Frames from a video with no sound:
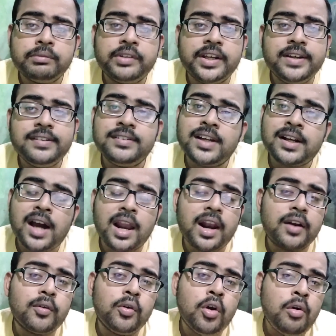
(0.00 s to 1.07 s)
জিনিসটা
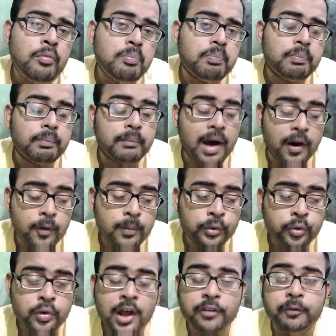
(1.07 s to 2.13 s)
কালারগুলো ভালো
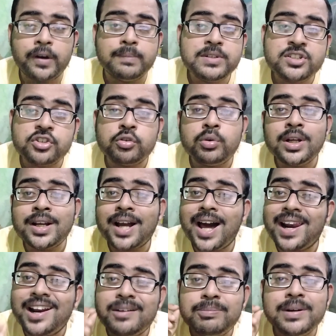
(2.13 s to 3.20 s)
মতন আসবে না বিশেষ করে
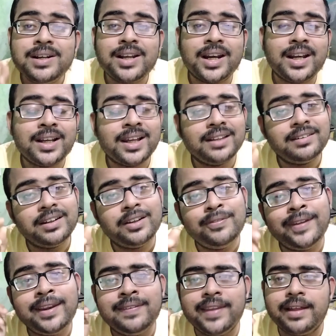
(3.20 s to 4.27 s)
কালার প্রিন্টারের ক্ষেত্রে
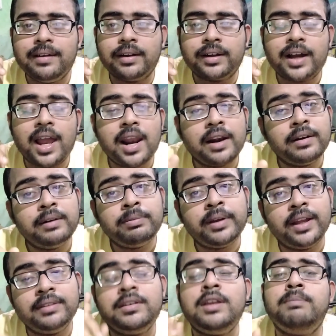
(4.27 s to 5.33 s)
কিন্তু এটা কালারের
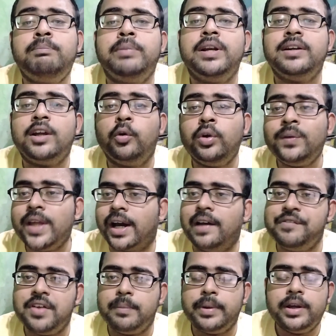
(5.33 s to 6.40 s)
ক্ষেত্রে প্রিন্ট আউটও
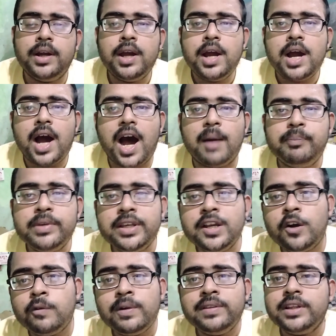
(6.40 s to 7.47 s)
দেখা যাবে আপনি
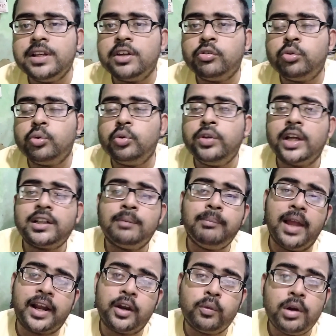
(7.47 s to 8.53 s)
কি করবেন দিনের শুরুতে একটা
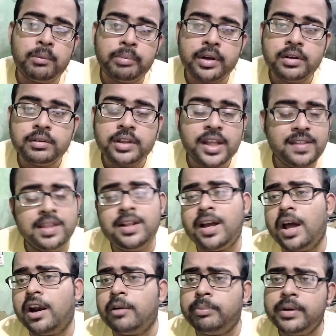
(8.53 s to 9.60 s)
ব্ল্যাক অ্যান্ড হোয়াইট প্রিন্ট দিয়ে দিন
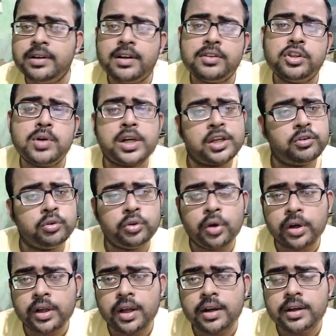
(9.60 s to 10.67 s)
কালার প্রিন্টার দেওয়ার কিছু
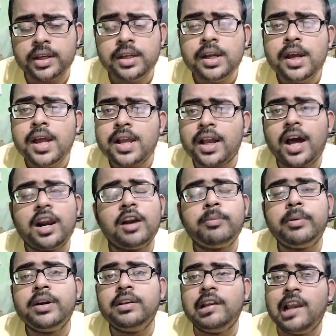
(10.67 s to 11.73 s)
দরকার নেই কালার
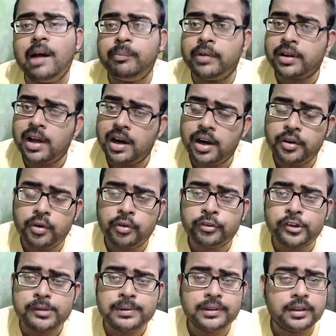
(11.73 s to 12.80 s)
প্রিন্ট দিলে আপনার কালার
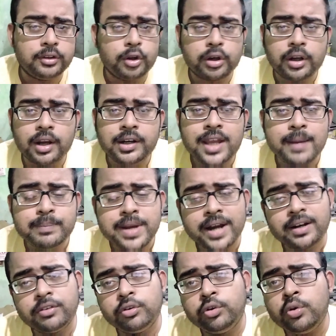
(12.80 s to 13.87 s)
নষ্ট হবে তার দরকার নেই আপনি
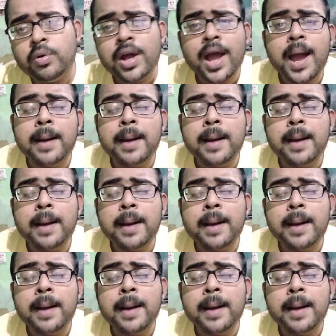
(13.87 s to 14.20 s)
একটা শুধু